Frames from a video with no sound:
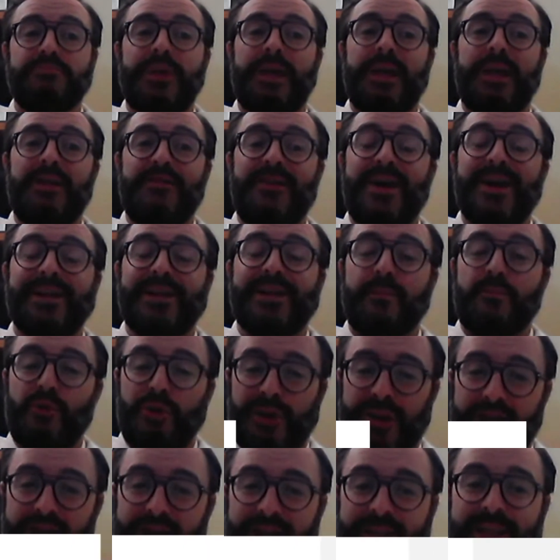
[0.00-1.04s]
elevata
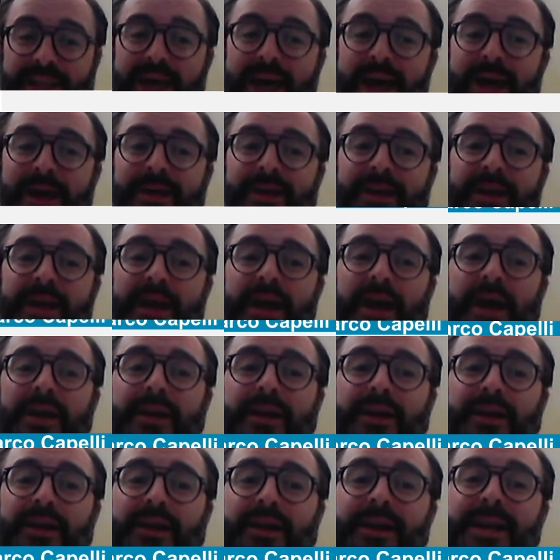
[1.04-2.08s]
mortalità.
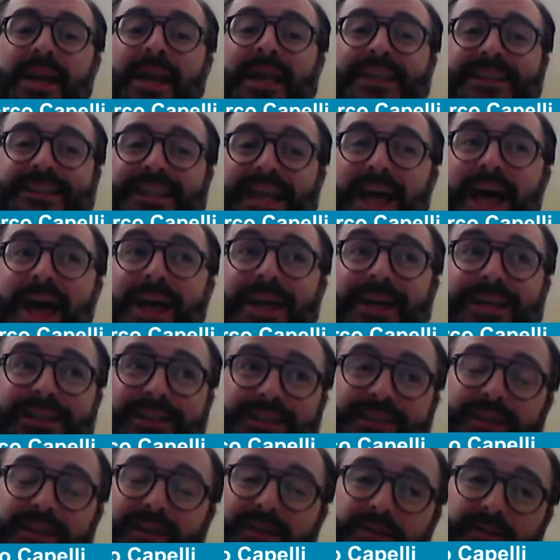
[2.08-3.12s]
Eh, la
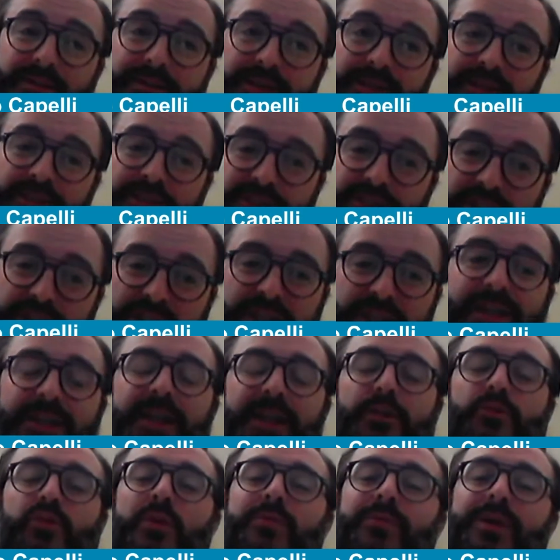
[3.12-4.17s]
SARS in Cina
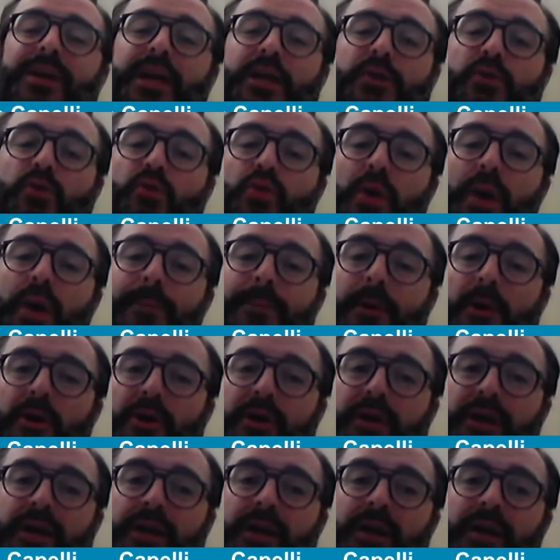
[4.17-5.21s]
nel 2002,
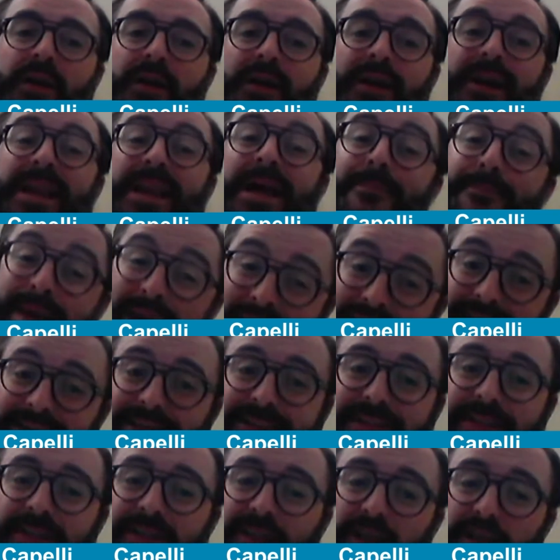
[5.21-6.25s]
poi la
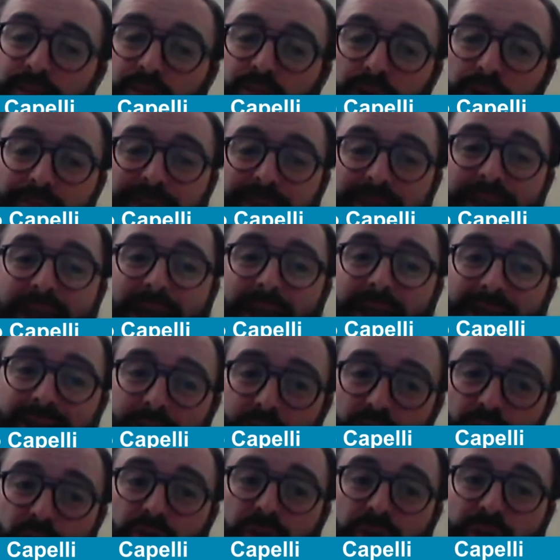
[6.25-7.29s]
MERS nel
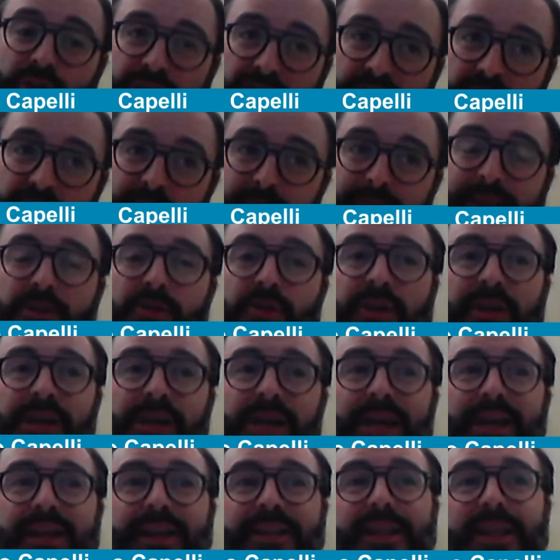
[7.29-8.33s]
2012 nel Medio
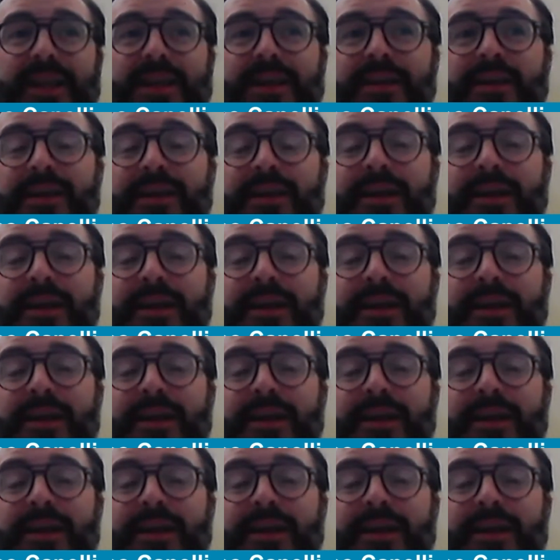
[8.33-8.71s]
Oriente